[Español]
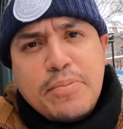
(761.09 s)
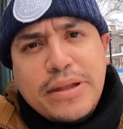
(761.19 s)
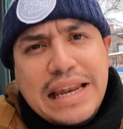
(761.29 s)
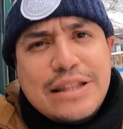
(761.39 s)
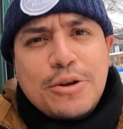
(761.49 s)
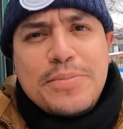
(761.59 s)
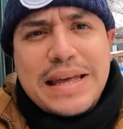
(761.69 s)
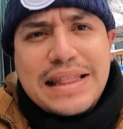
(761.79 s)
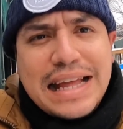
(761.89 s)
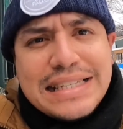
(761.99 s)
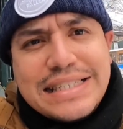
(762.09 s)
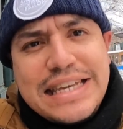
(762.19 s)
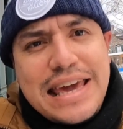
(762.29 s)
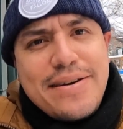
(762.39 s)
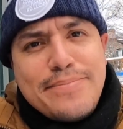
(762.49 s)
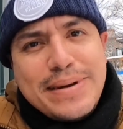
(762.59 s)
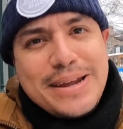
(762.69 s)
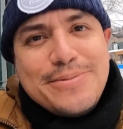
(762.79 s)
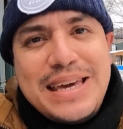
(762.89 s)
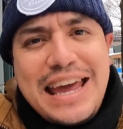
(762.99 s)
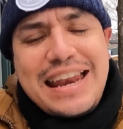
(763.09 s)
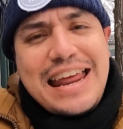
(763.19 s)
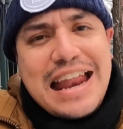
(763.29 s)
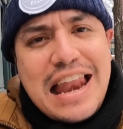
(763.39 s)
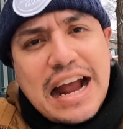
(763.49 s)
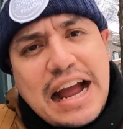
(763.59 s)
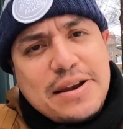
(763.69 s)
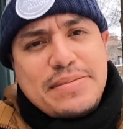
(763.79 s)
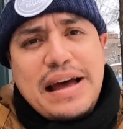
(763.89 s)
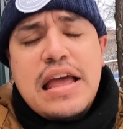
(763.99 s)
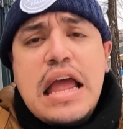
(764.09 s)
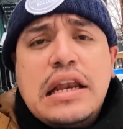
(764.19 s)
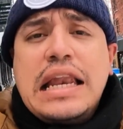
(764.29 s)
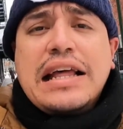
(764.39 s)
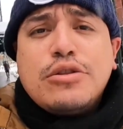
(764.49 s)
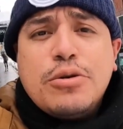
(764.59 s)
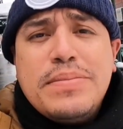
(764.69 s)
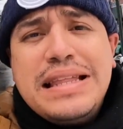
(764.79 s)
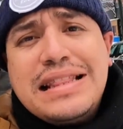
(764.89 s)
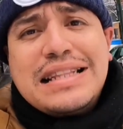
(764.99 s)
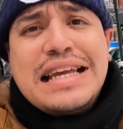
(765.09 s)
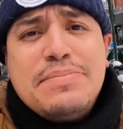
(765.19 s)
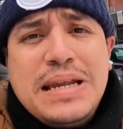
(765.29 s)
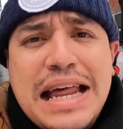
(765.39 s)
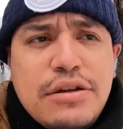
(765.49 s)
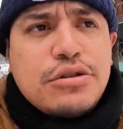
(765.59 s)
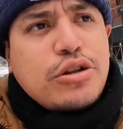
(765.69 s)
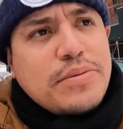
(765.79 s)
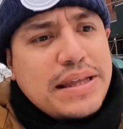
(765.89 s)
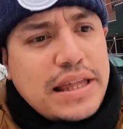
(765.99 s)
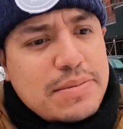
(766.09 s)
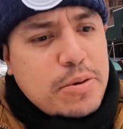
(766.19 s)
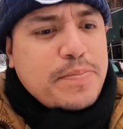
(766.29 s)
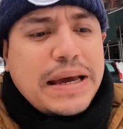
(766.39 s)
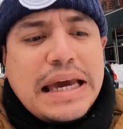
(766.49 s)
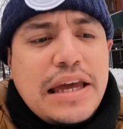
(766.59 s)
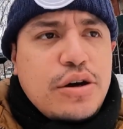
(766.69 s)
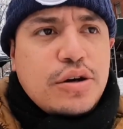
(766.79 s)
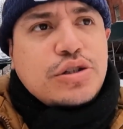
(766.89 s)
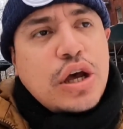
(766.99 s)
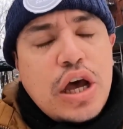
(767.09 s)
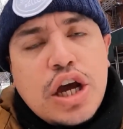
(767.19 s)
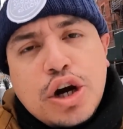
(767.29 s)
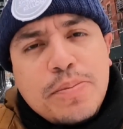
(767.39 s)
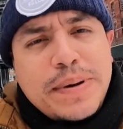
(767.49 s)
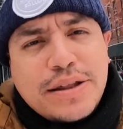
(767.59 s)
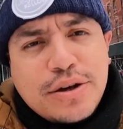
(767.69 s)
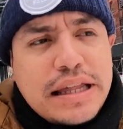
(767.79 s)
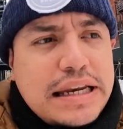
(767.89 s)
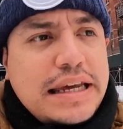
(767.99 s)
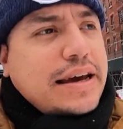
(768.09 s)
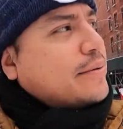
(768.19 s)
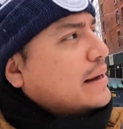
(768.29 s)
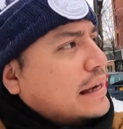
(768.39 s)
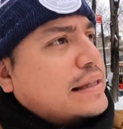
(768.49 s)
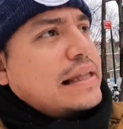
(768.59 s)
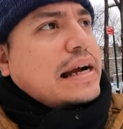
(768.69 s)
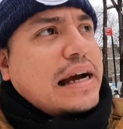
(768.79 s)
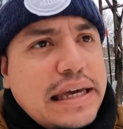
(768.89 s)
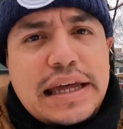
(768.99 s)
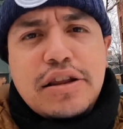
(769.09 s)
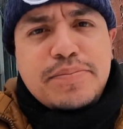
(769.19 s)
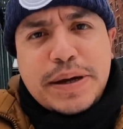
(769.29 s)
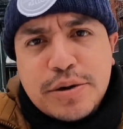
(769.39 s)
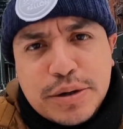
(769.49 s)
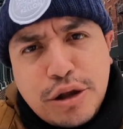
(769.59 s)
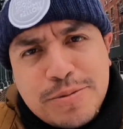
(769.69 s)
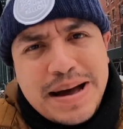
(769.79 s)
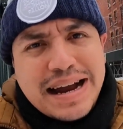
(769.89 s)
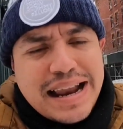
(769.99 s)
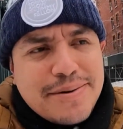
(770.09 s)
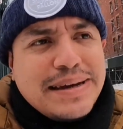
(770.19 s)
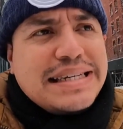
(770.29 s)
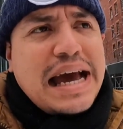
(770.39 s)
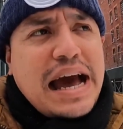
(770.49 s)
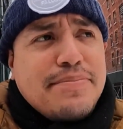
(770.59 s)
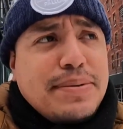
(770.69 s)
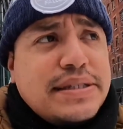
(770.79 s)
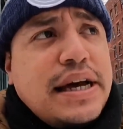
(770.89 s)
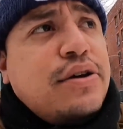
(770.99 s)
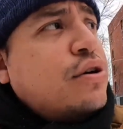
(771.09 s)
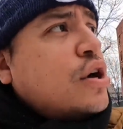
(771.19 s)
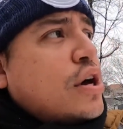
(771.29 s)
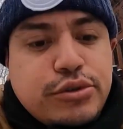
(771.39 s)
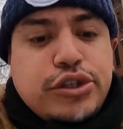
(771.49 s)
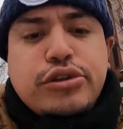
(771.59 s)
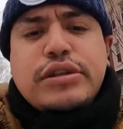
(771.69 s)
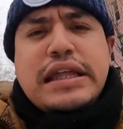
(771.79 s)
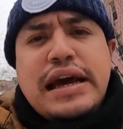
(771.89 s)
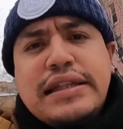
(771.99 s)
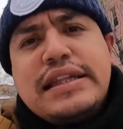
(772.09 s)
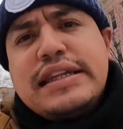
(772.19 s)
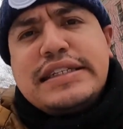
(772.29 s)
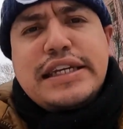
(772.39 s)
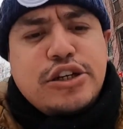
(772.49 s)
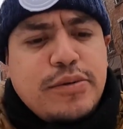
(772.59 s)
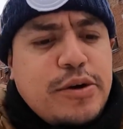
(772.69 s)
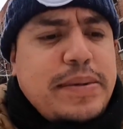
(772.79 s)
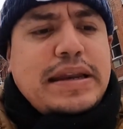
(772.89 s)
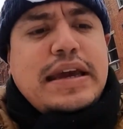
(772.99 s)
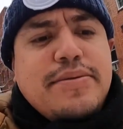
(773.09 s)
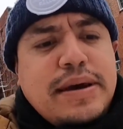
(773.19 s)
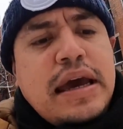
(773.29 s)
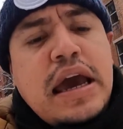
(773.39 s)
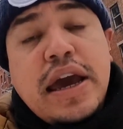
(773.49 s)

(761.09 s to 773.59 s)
después de la tormenta siempre viene la calma. La tormenta ha terminado, todavía tenemos pequeños copitos de nieve que están cayendo, pero bueno, lo más grave ya ha pasado. Muchos de ustedes han de decir, yo veo más nieve